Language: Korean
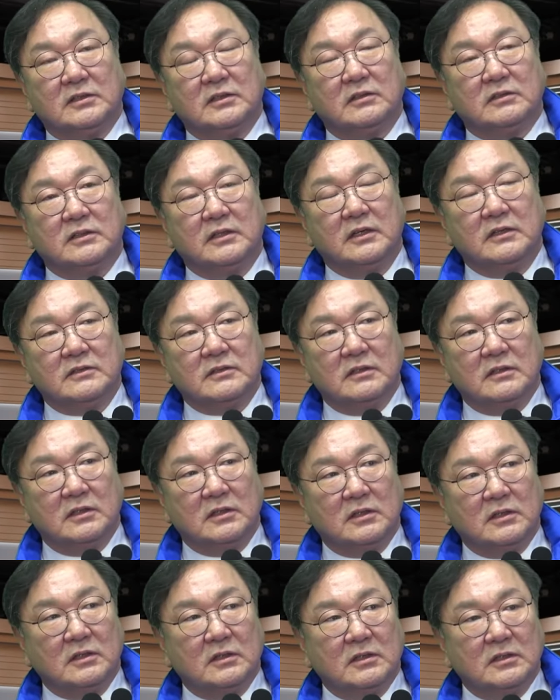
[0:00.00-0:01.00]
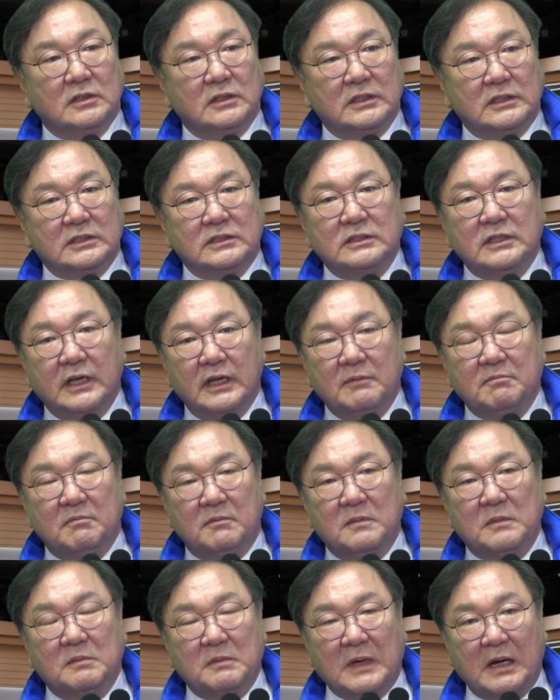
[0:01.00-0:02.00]
그래서 그게
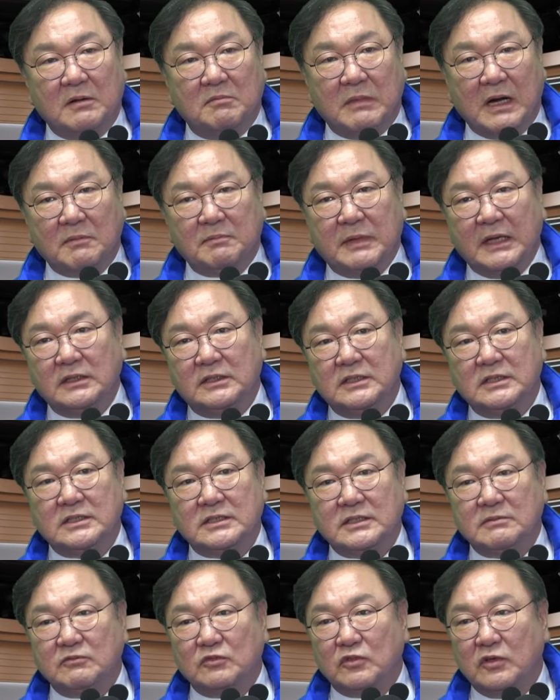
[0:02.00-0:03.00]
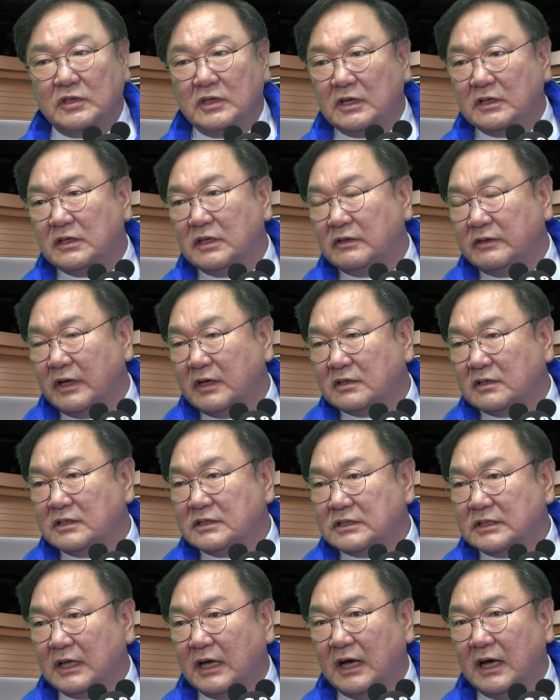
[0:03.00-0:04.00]
막판 뒷심으로 연결될
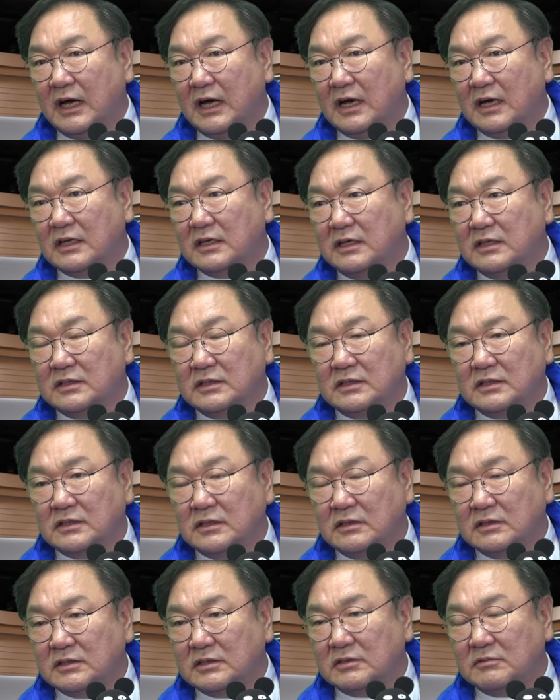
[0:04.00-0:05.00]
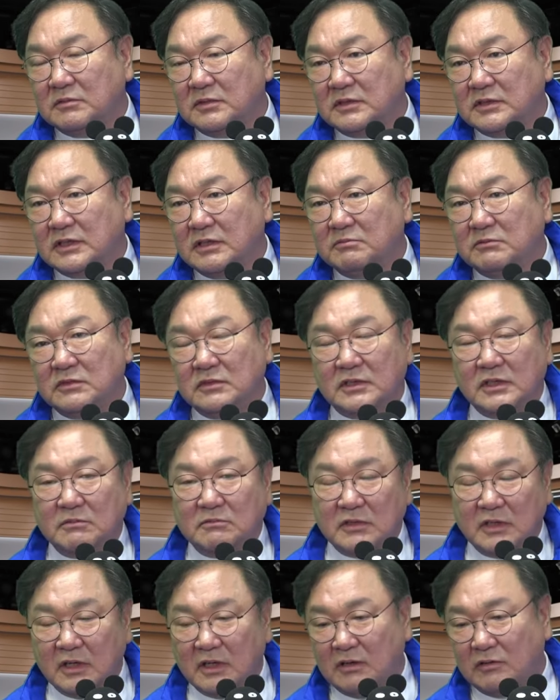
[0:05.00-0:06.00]
것이다.
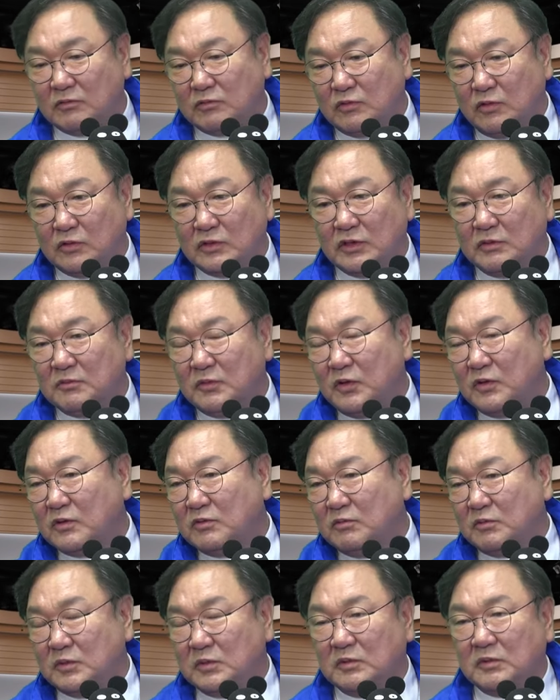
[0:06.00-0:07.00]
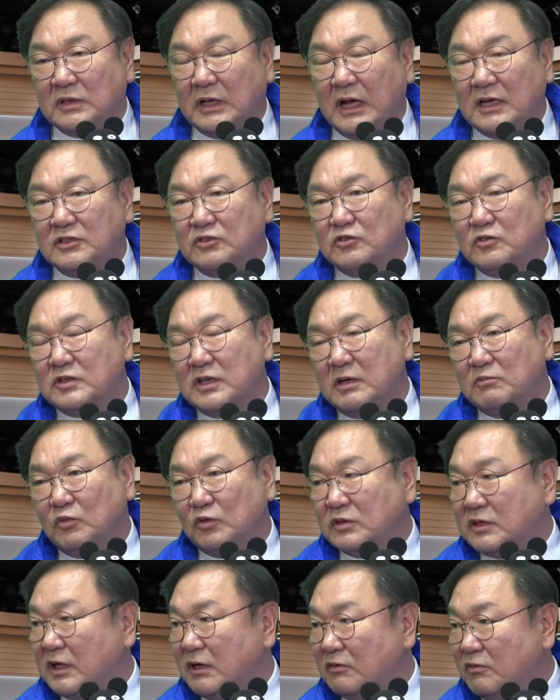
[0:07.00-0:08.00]
김은혜 거기 뭐 알지도 잘
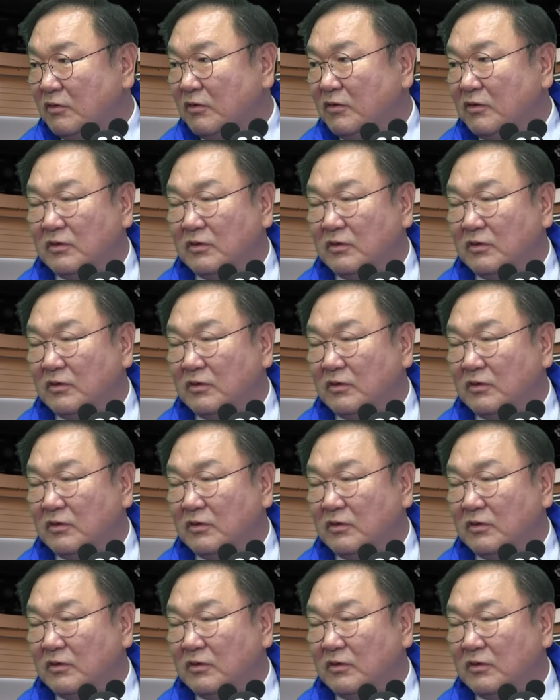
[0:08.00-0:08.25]
못하고